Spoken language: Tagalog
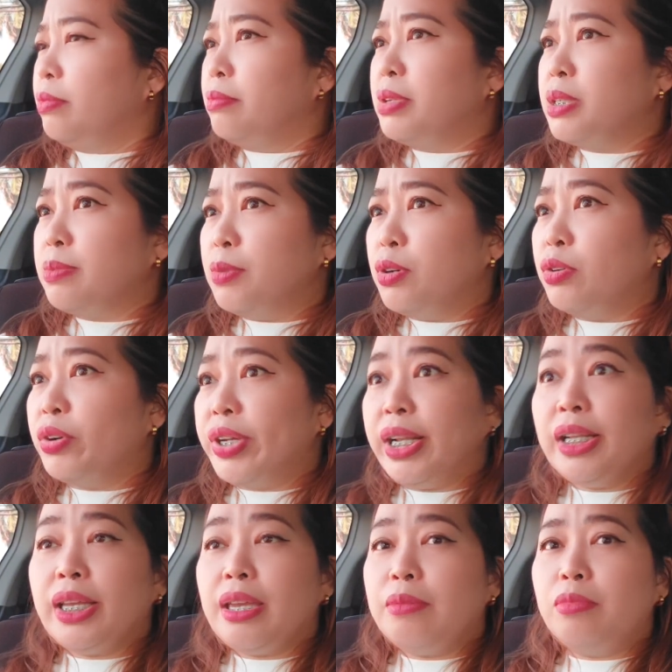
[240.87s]
Mismong
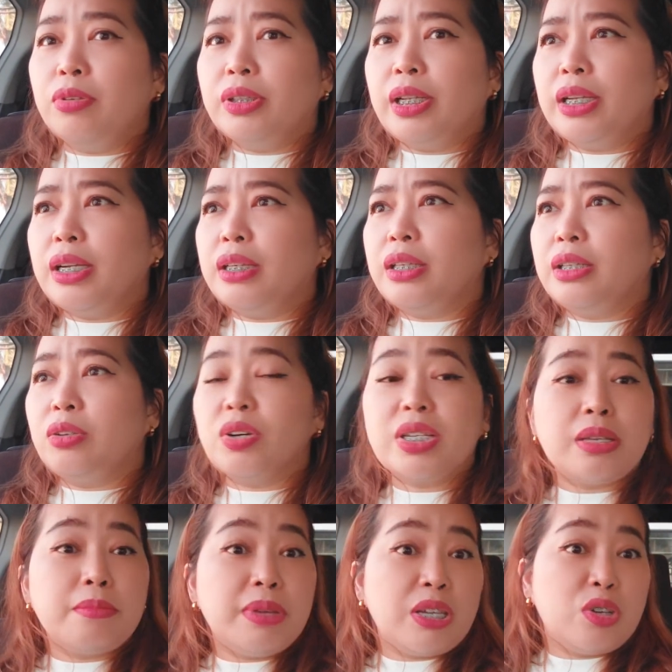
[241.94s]
Royal Cable talaga dito
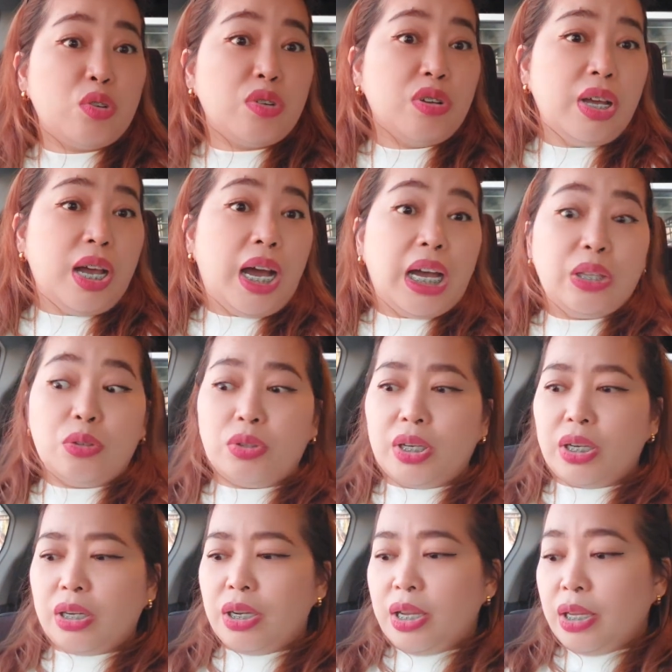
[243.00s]
kasi merong ano
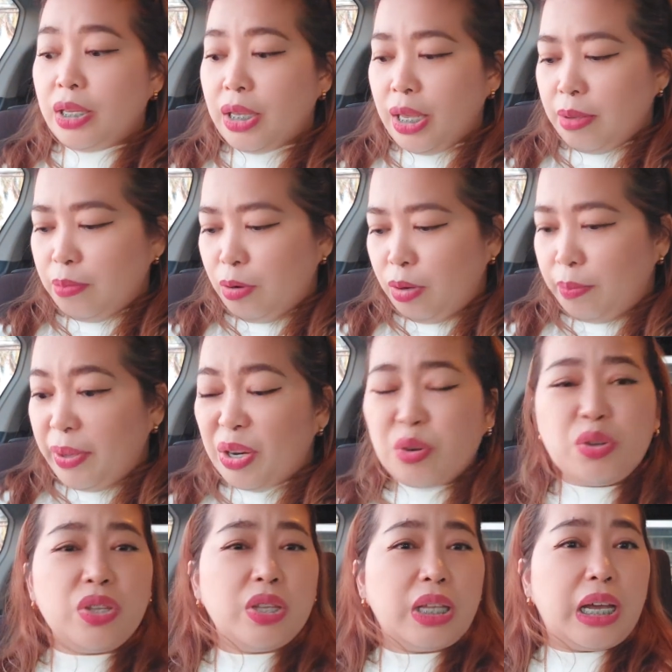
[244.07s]
ng cable.
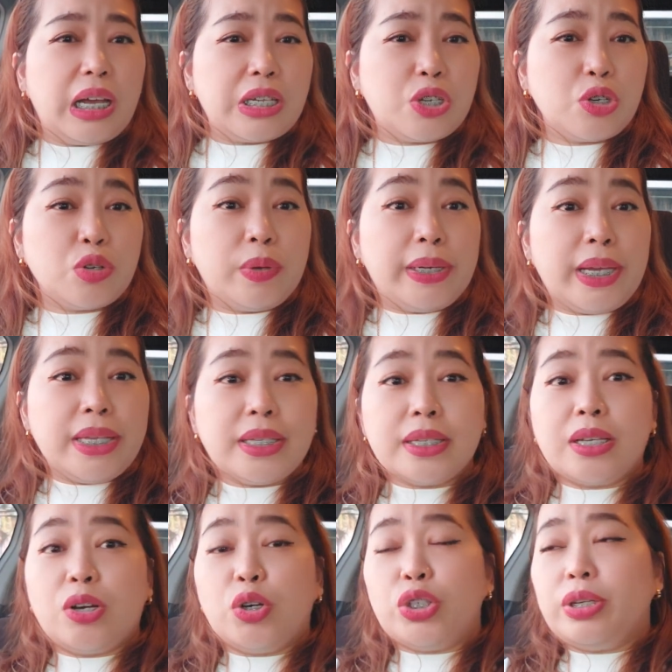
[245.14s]
Pero as usual guys,
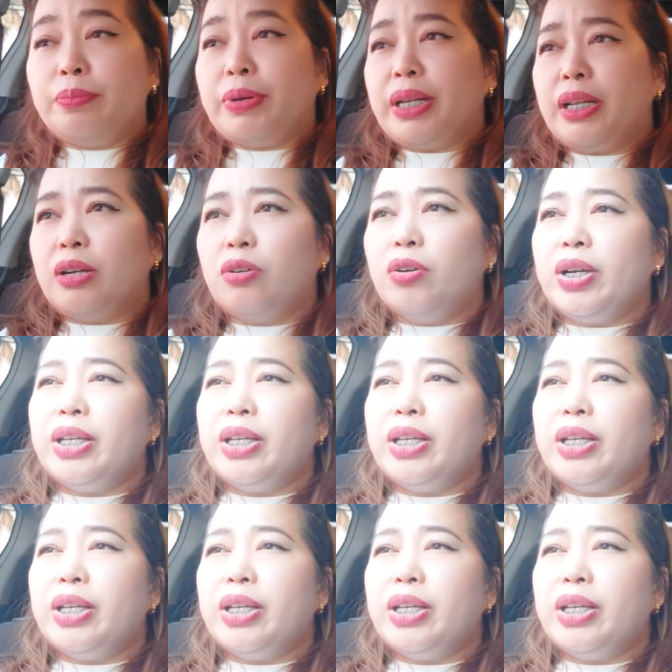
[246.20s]
nasa kotse pa rin ako.